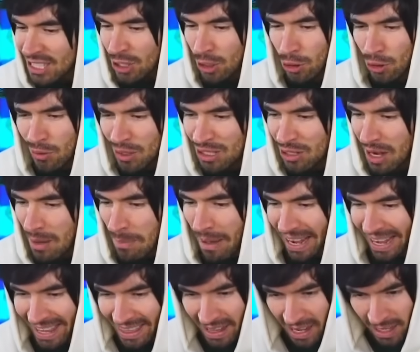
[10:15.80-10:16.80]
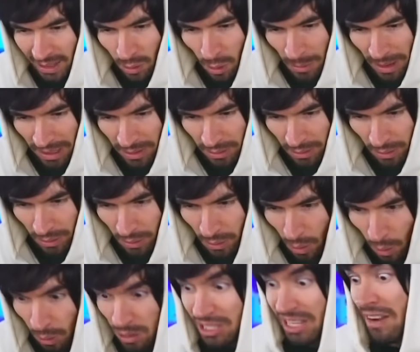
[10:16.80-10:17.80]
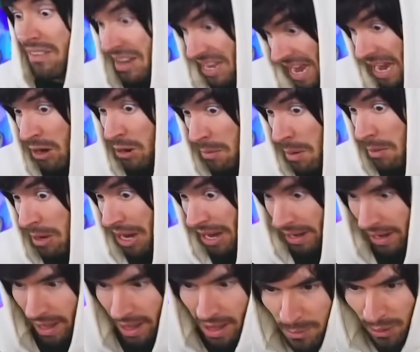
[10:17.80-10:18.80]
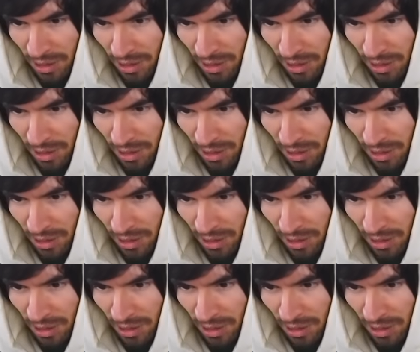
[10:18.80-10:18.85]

Si yo tuviese una pared en este momento, hasta apuntando, cómo ponerla,